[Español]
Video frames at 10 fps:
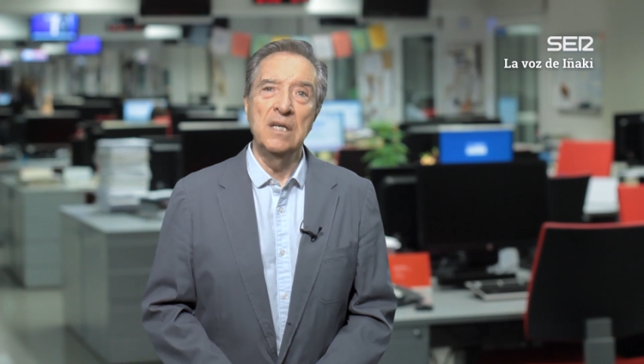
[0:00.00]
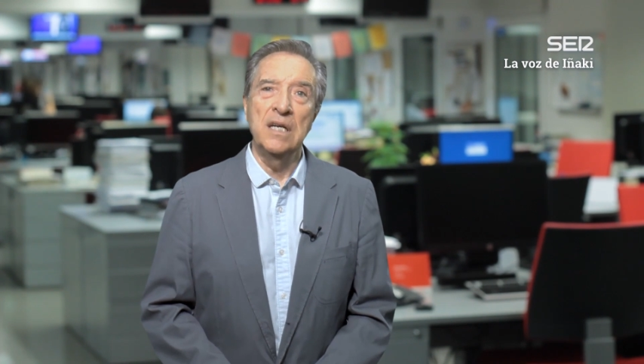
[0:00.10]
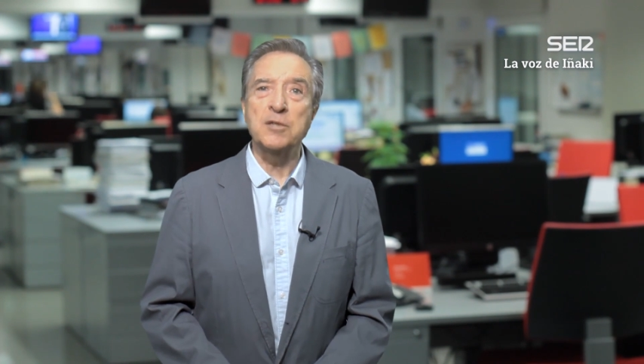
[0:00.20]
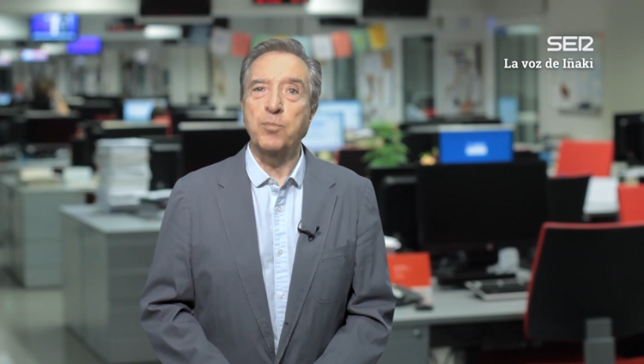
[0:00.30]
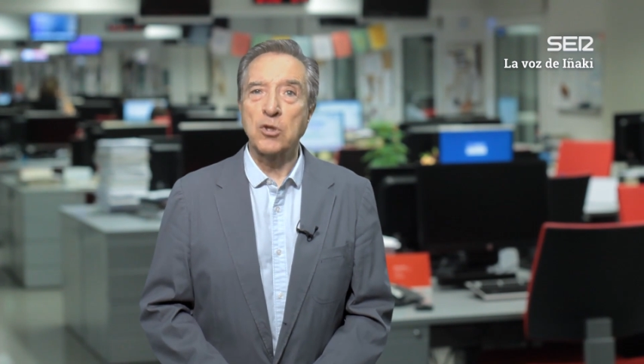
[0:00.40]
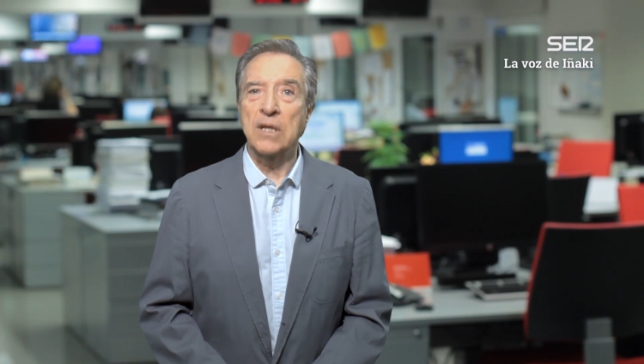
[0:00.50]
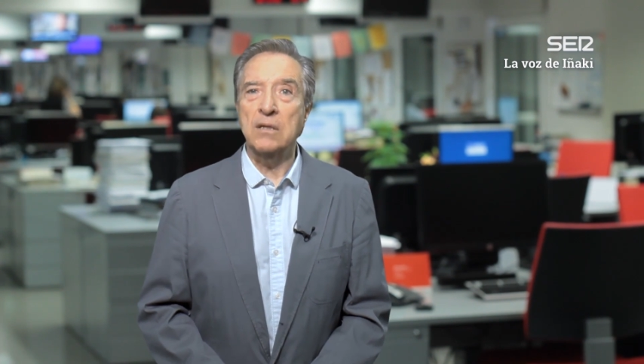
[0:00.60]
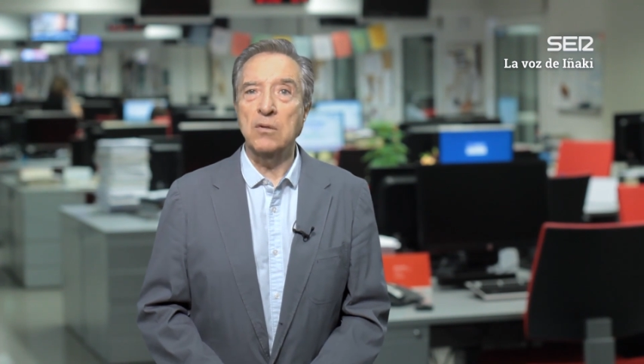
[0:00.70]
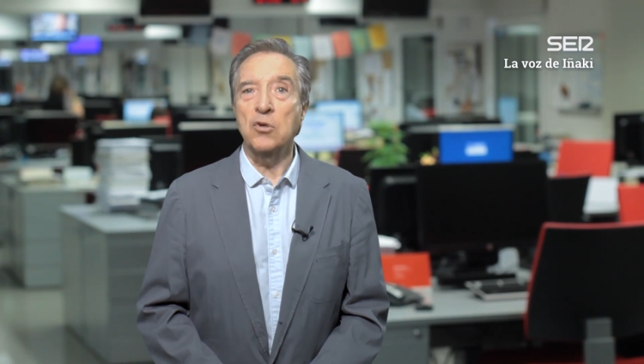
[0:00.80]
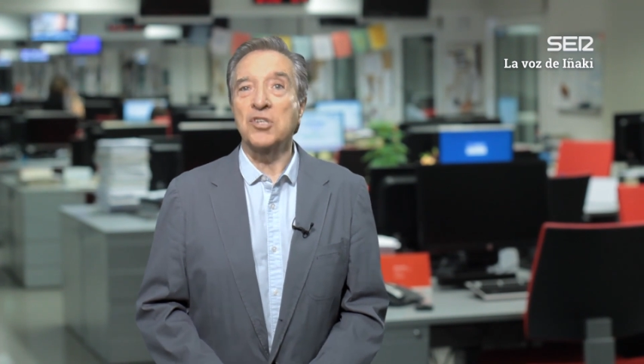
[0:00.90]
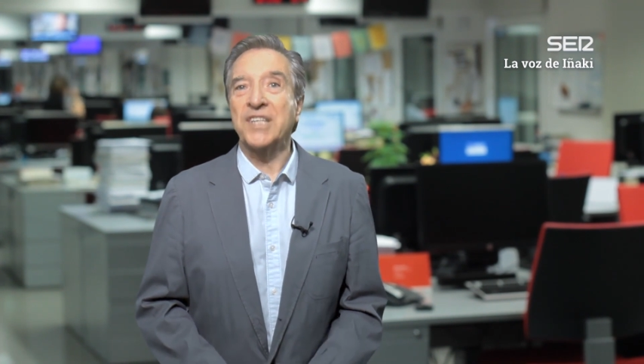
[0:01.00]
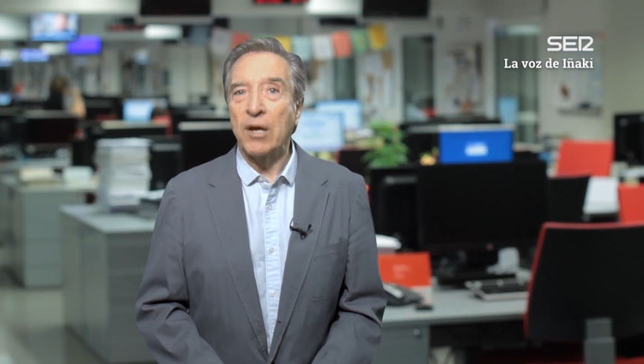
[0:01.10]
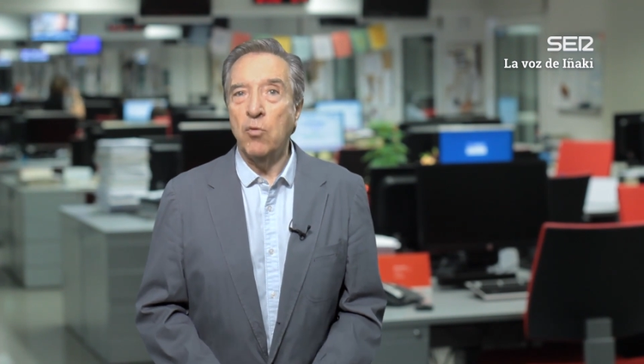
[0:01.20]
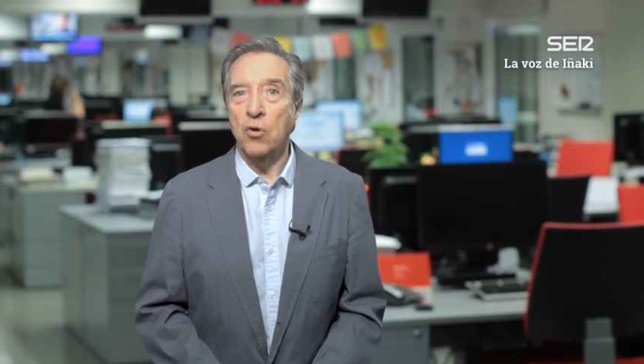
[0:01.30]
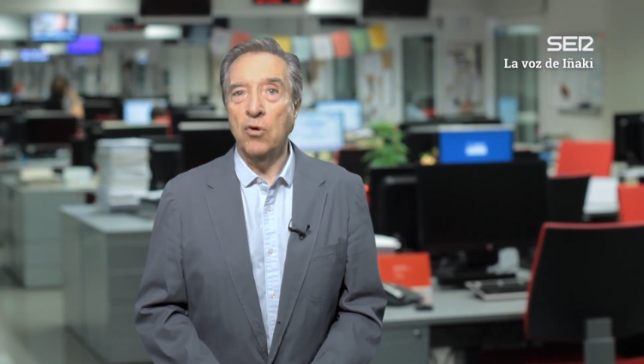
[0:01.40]
Es por tanto
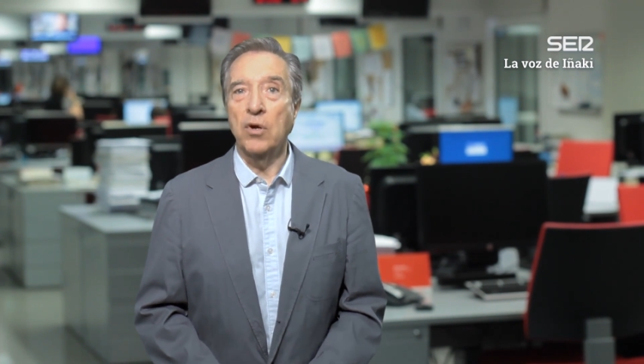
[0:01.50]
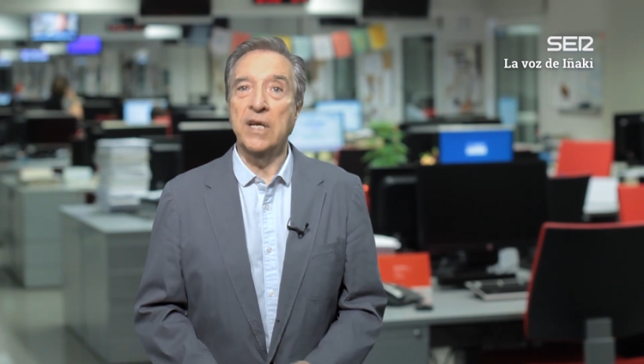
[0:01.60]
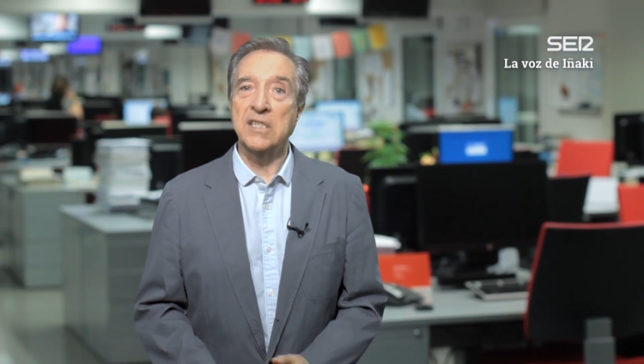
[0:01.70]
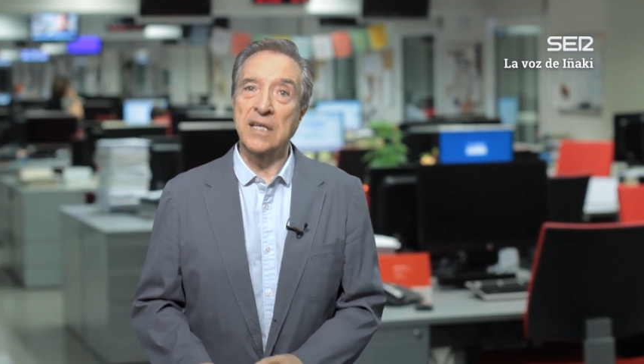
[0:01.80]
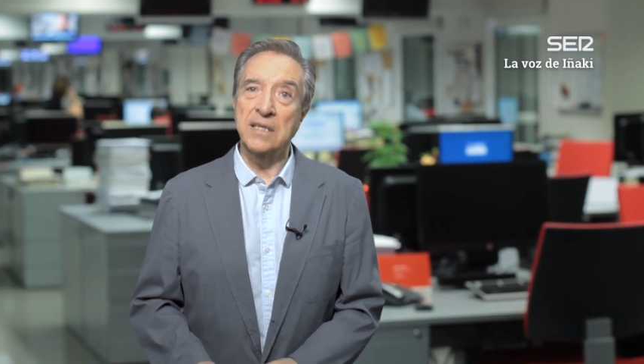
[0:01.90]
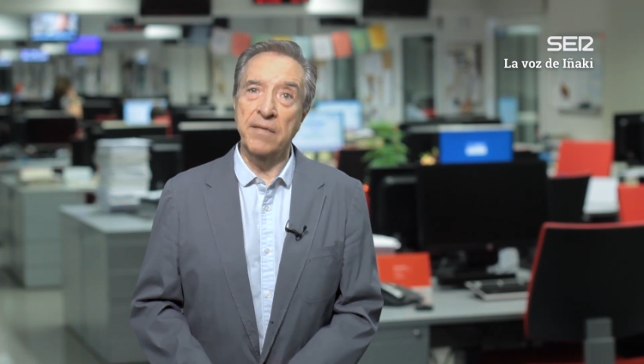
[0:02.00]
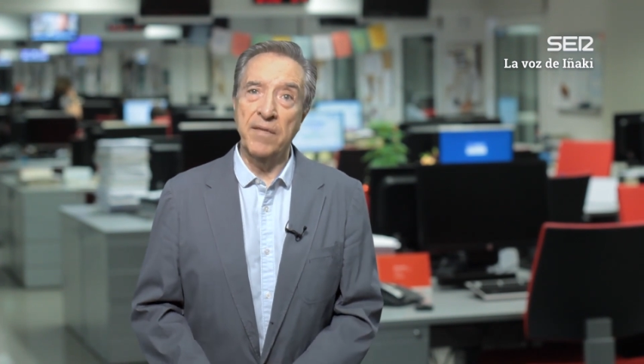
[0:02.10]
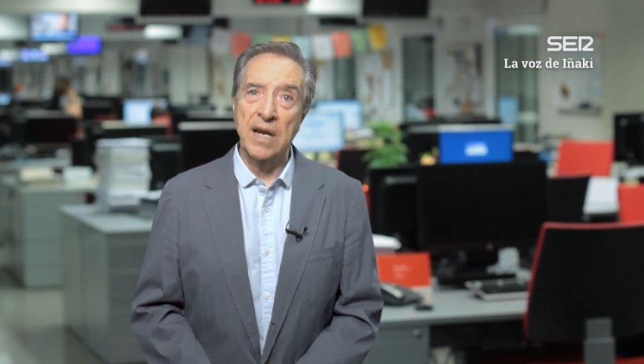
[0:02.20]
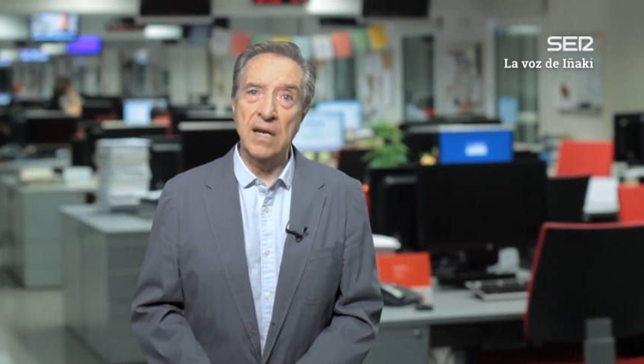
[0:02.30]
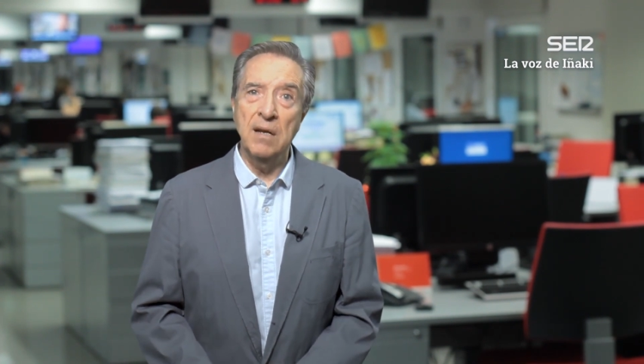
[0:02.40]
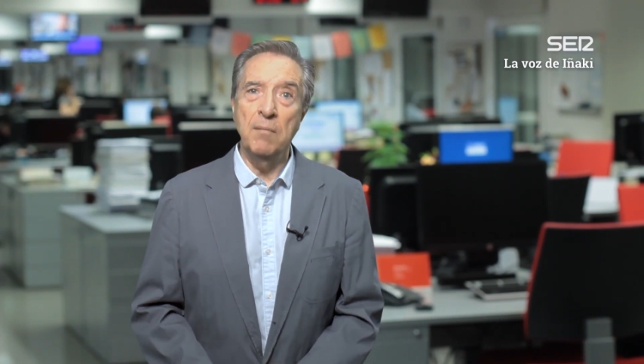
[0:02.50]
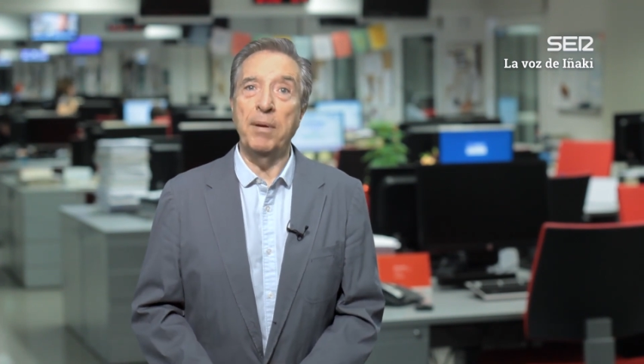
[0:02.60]
seguro que se entenderán,